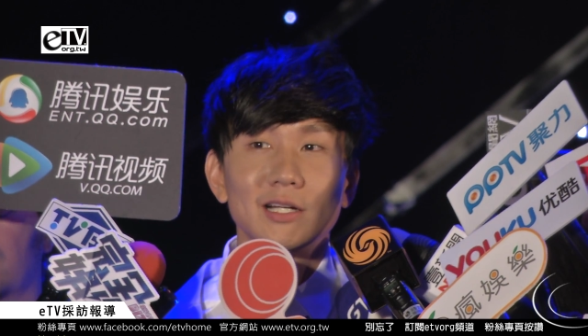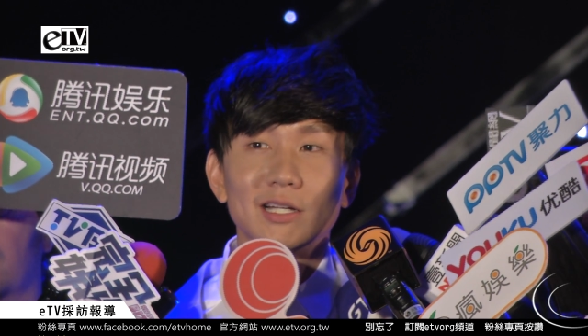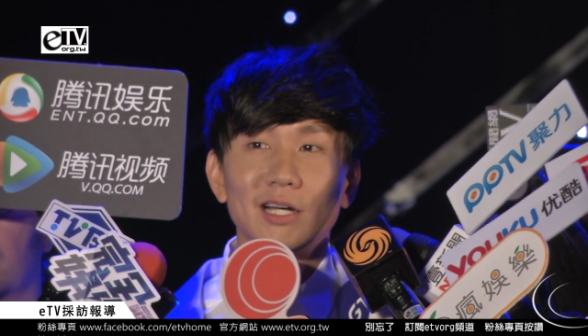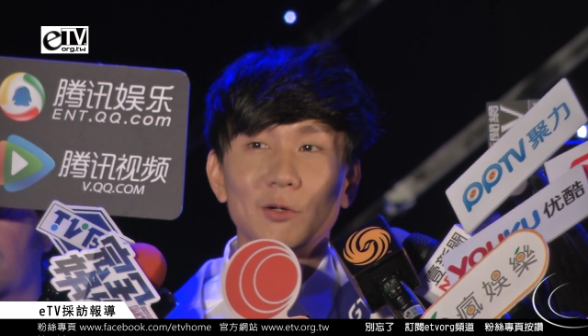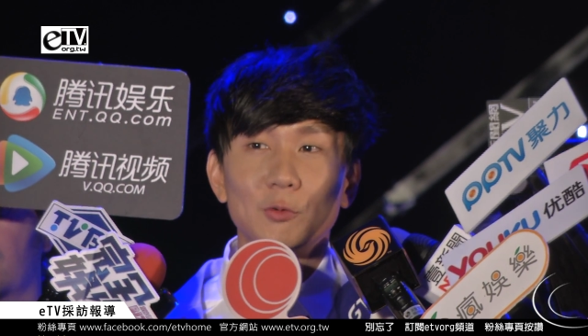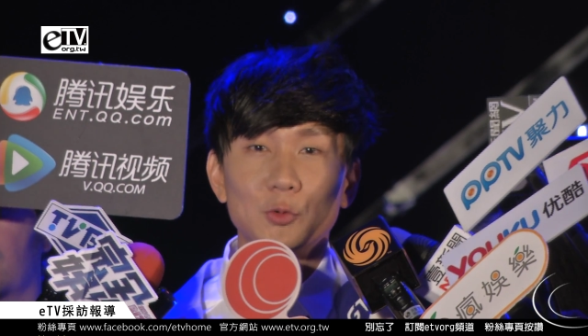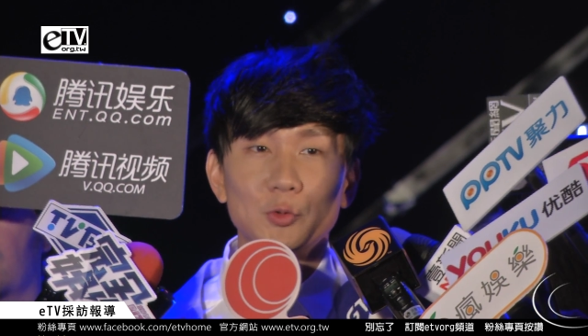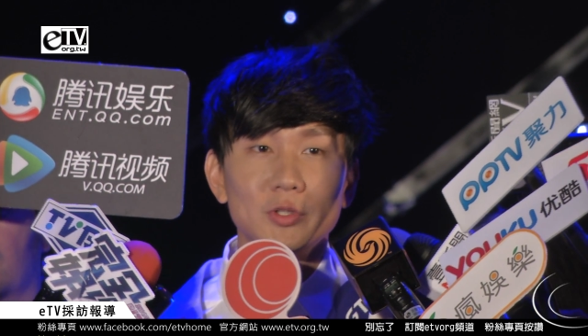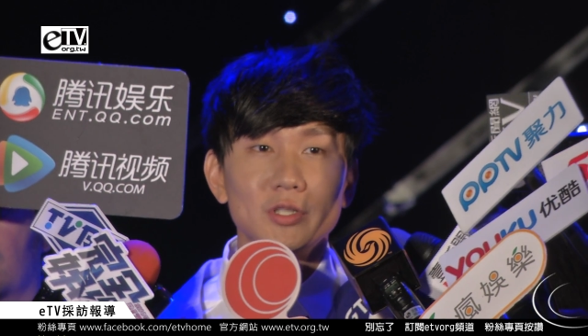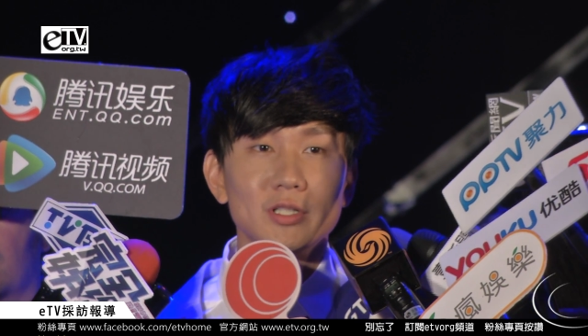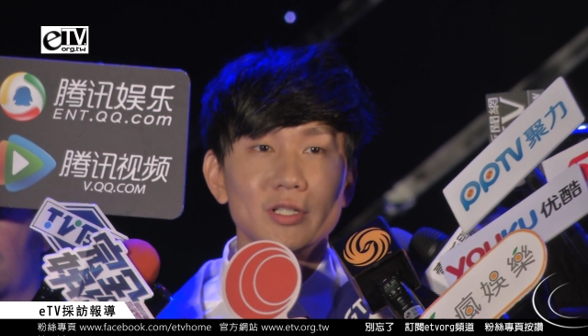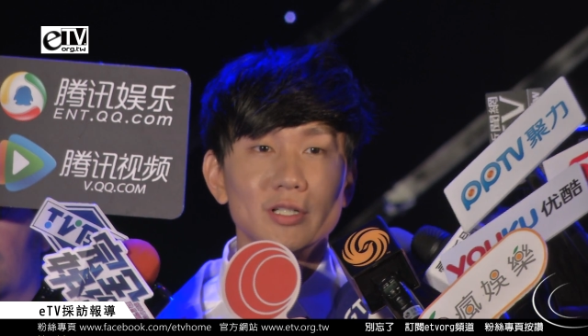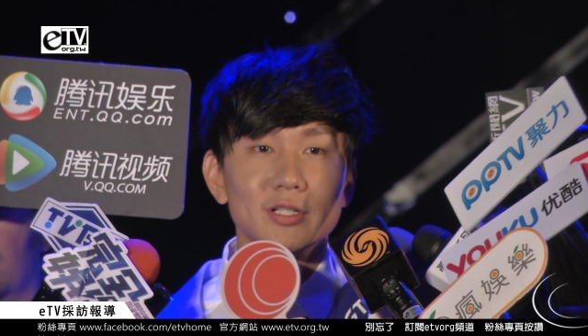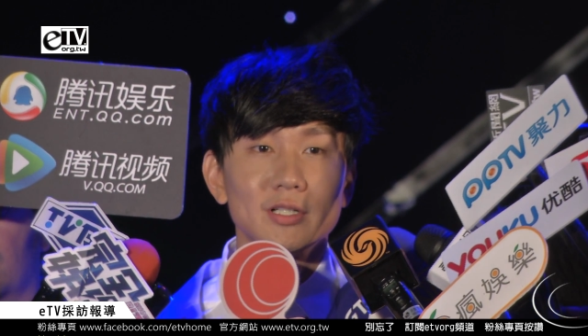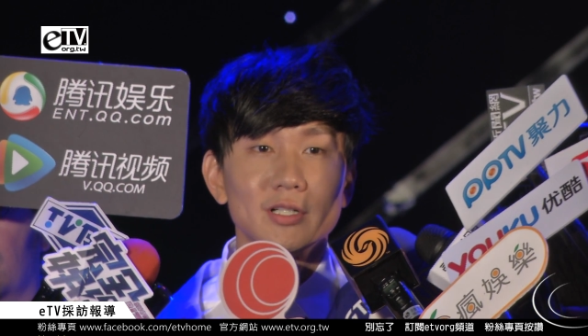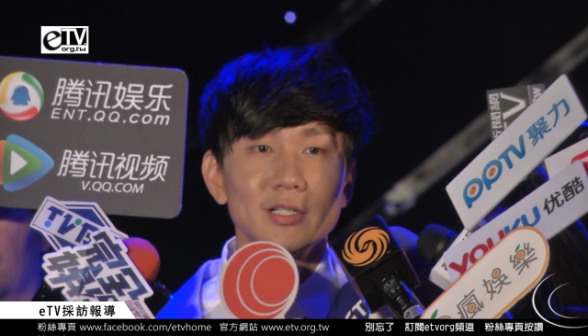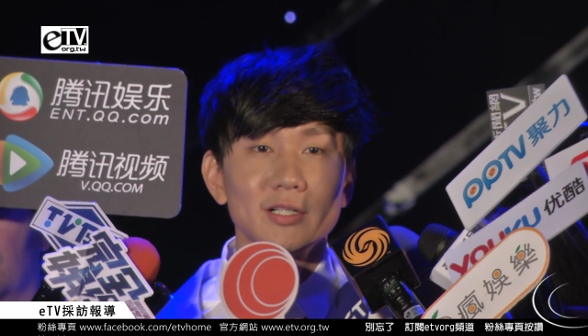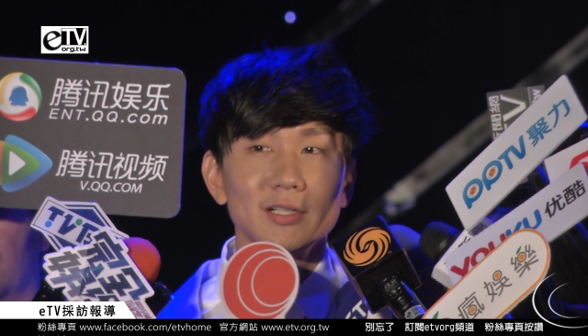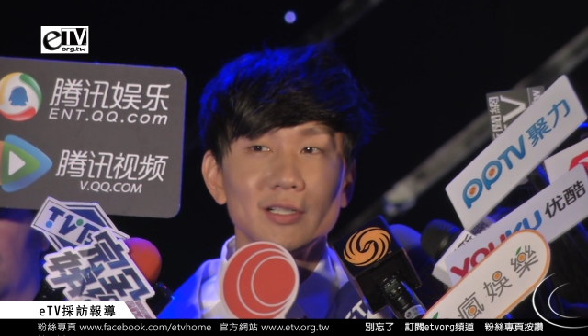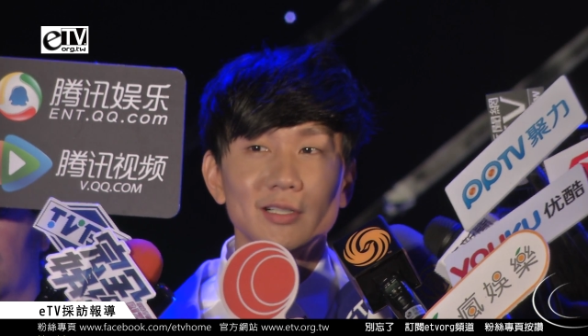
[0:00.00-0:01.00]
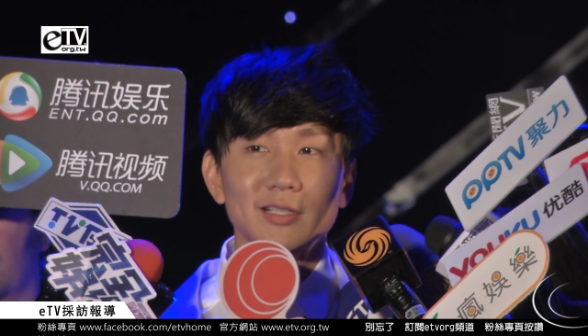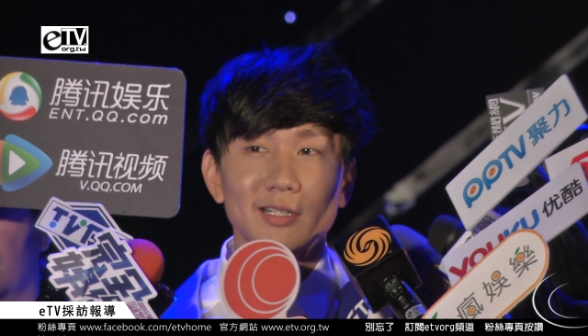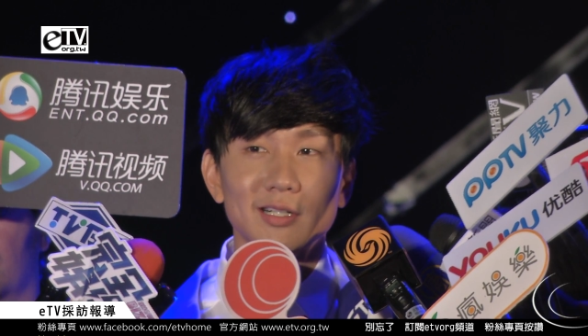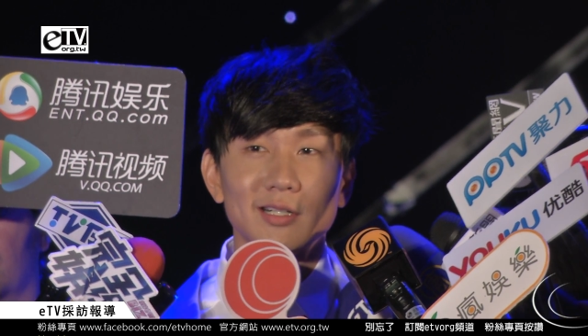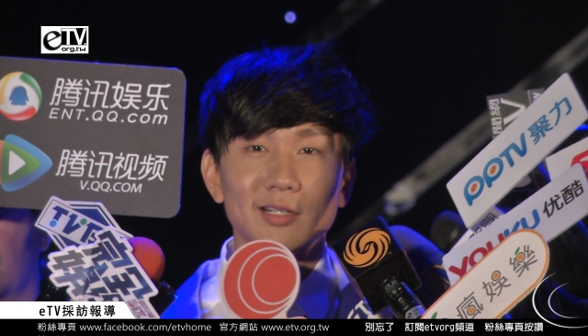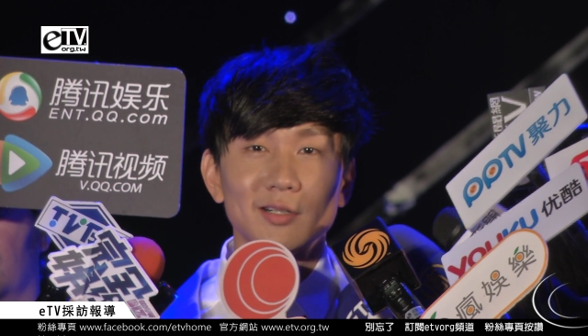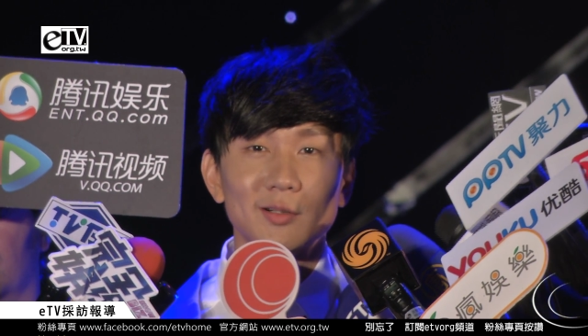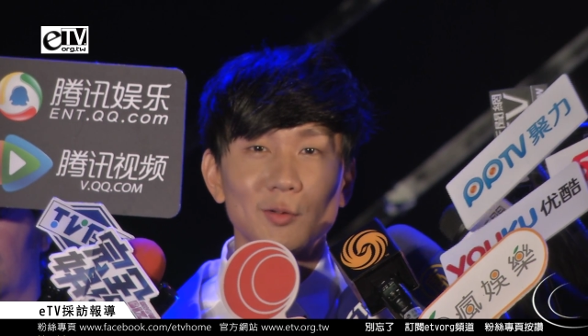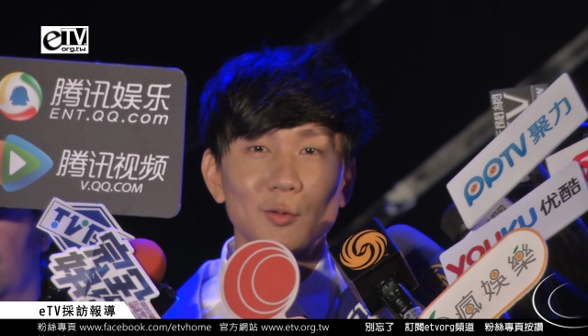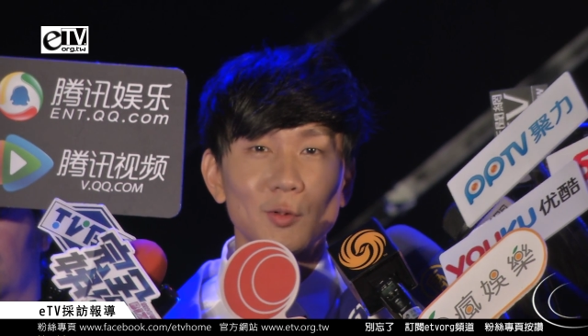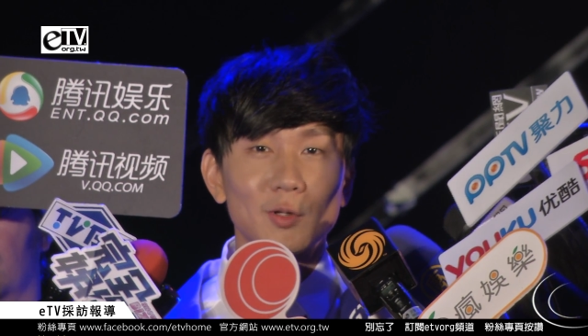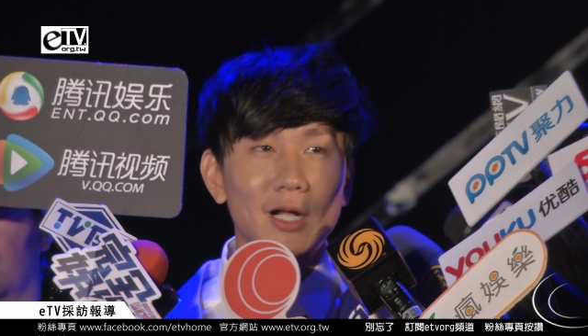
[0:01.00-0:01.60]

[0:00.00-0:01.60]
那我觉得呃